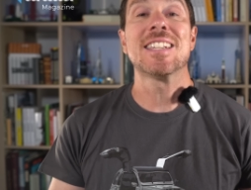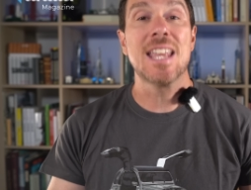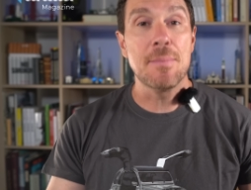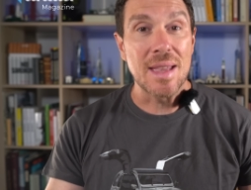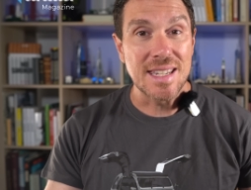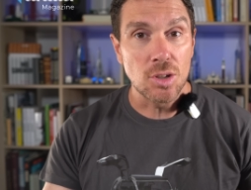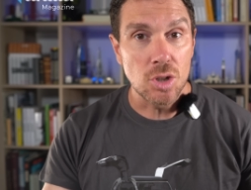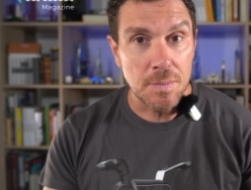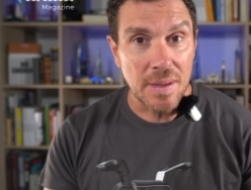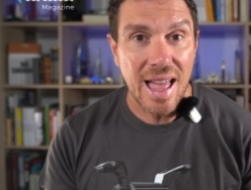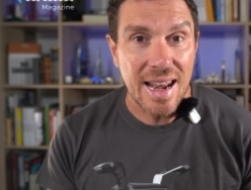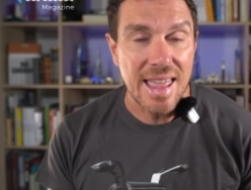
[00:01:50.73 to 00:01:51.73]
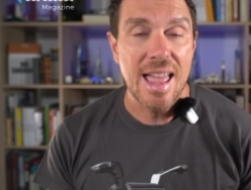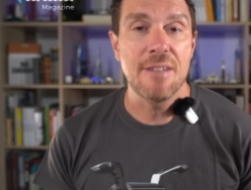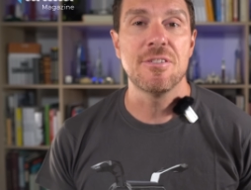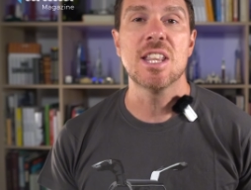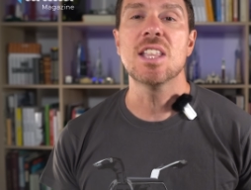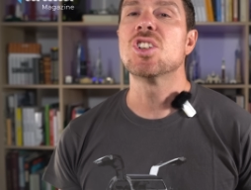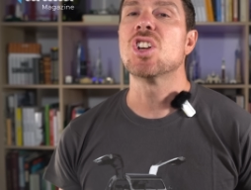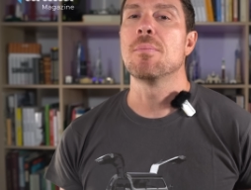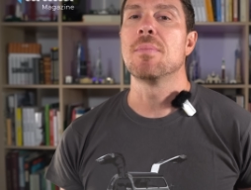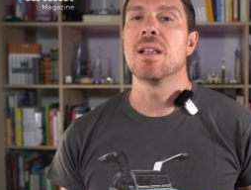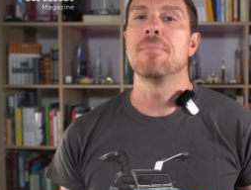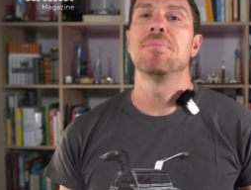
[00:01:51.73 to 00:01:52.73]
sei mesi d'ospedale e a fine
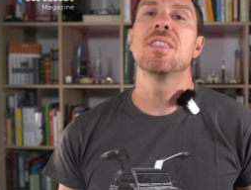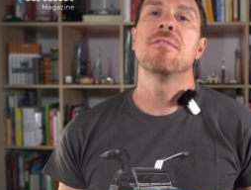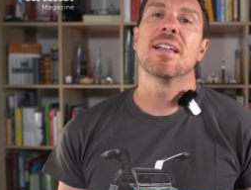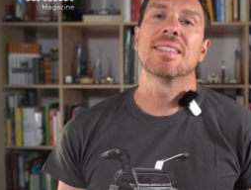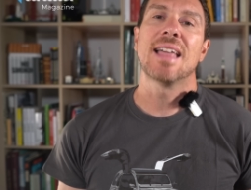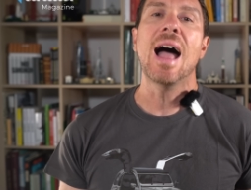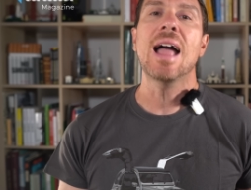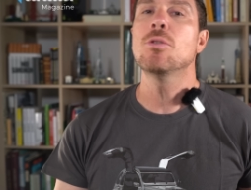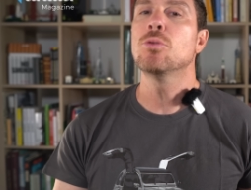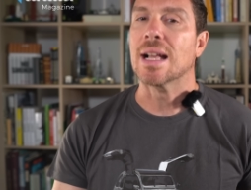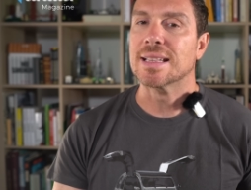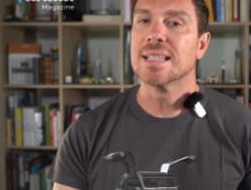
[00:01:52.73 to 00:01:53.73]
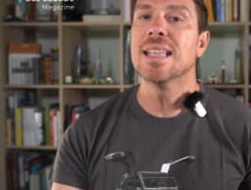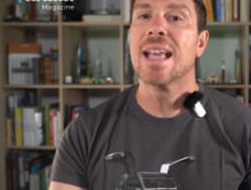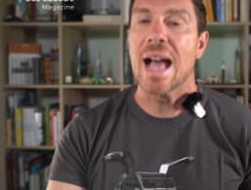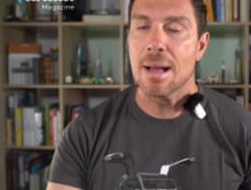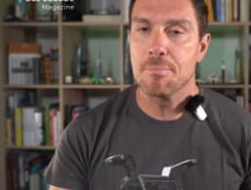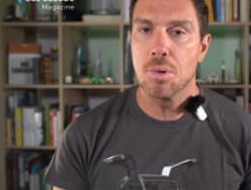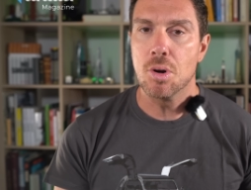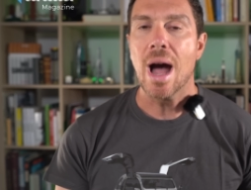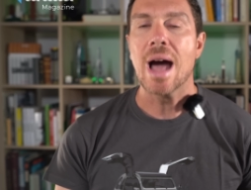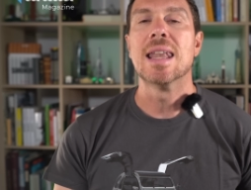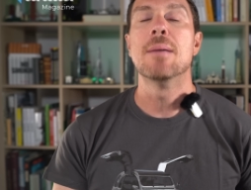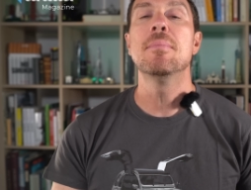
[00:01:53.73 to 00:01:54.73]
dicembre diventa aiutante di campo
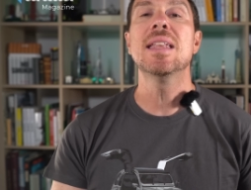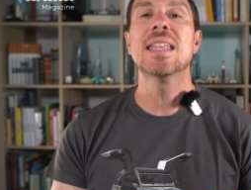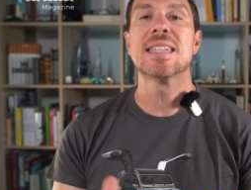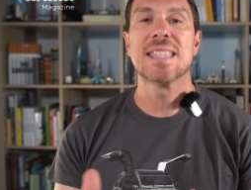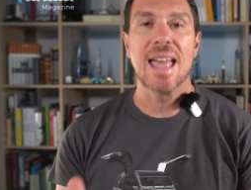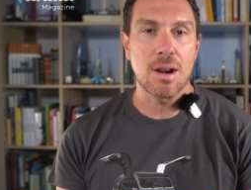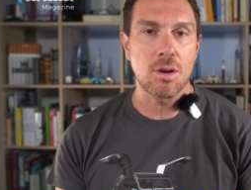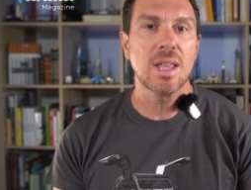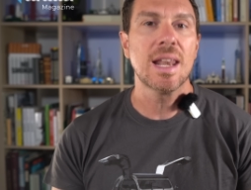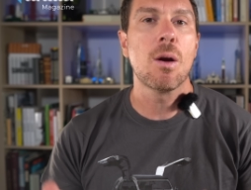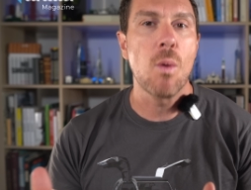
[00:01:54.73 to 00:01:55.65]
al Ministero della